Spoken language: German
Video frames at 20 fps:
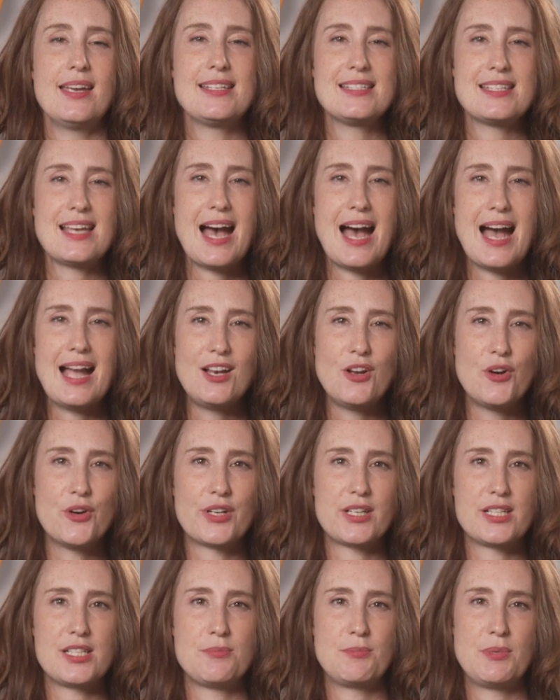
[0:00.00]
In der
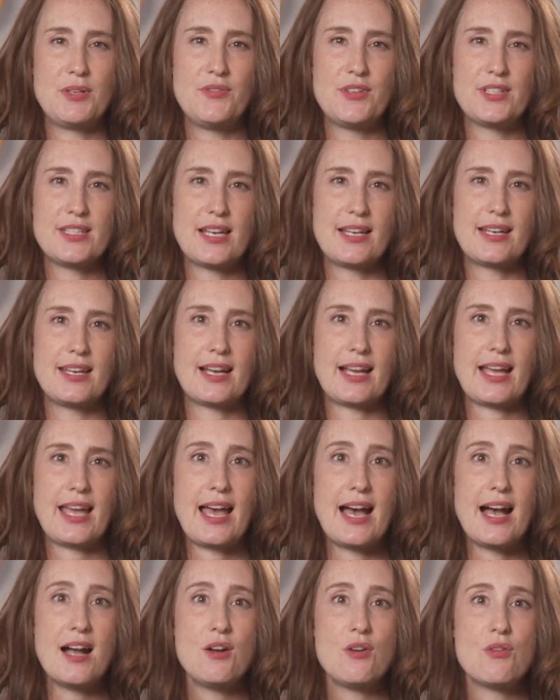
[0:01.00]
Heileurythmie wird eine
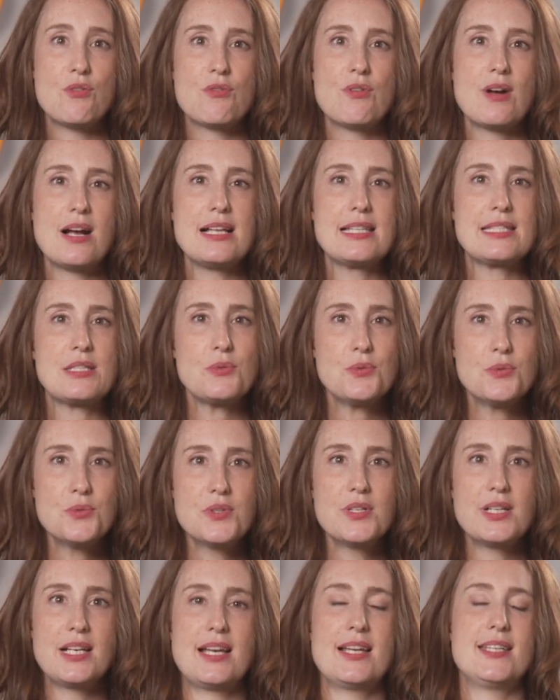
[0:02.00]
Erkrankung als
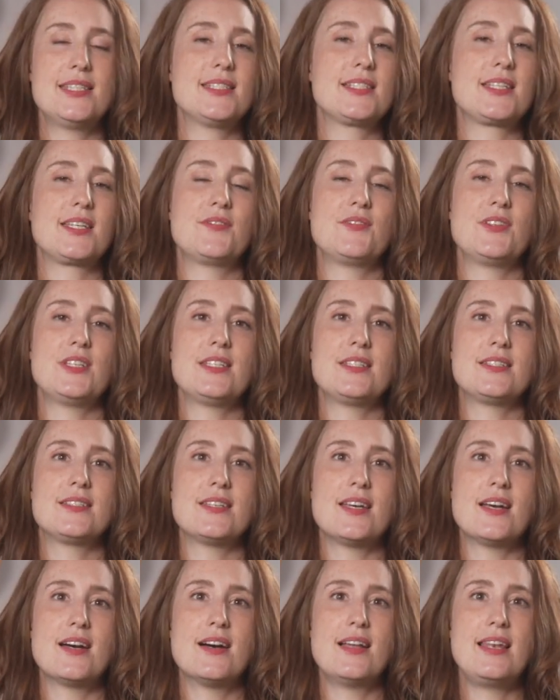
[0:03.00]
Ungleichgewicht
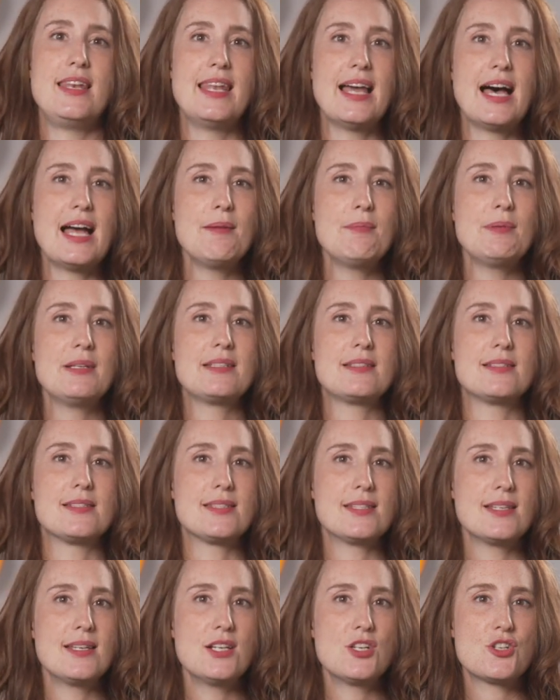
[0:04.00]
der
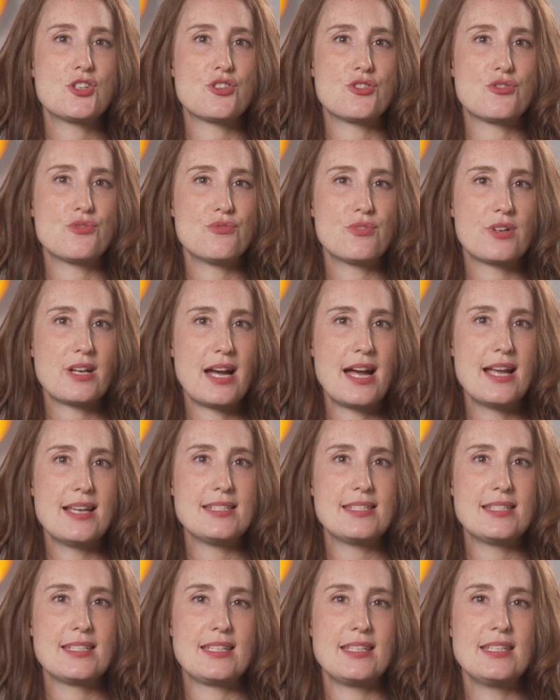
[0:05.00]
leiblichen, seelischen und
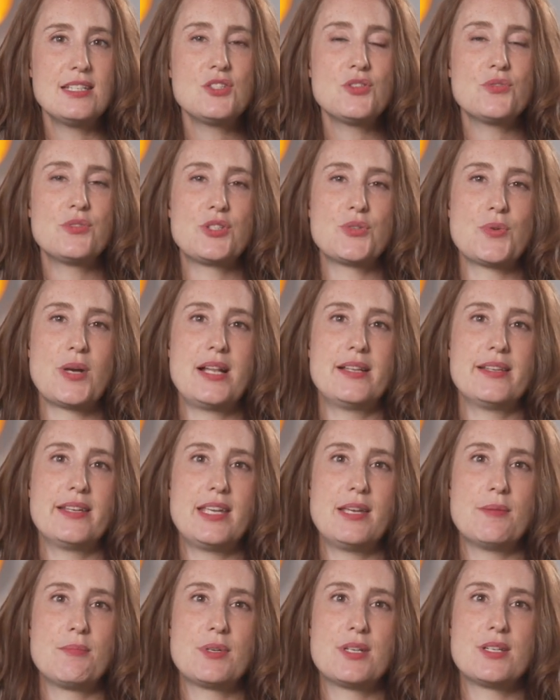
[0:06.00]
geistig
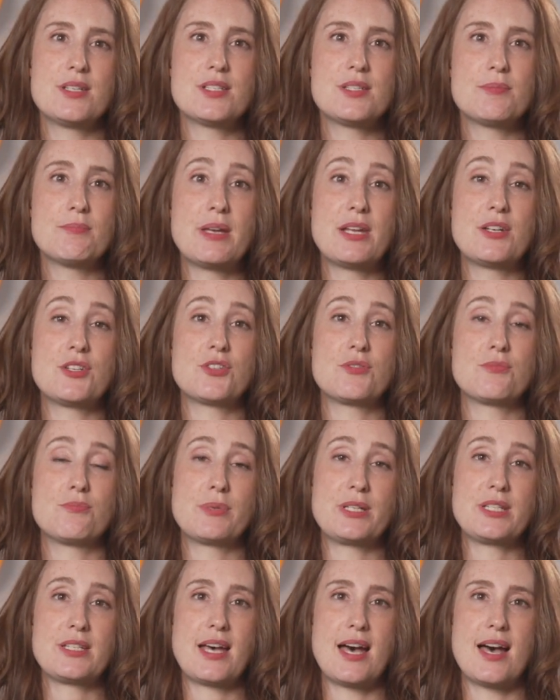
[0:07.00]
individuellen Ebene des
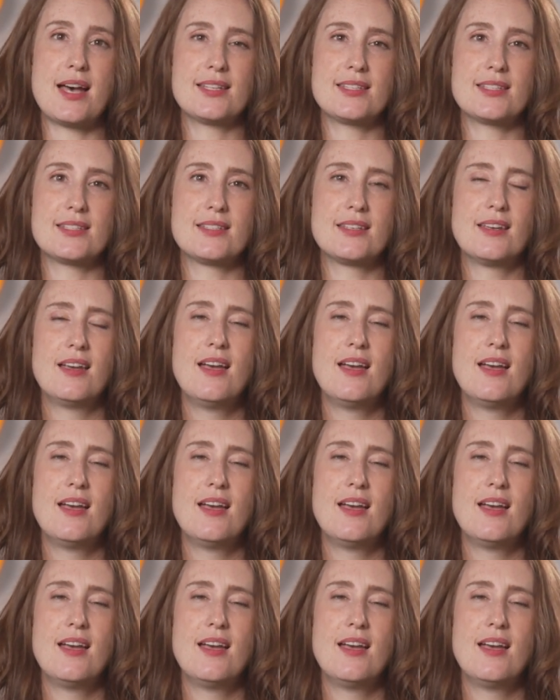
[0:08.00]
Menschen betrachtet.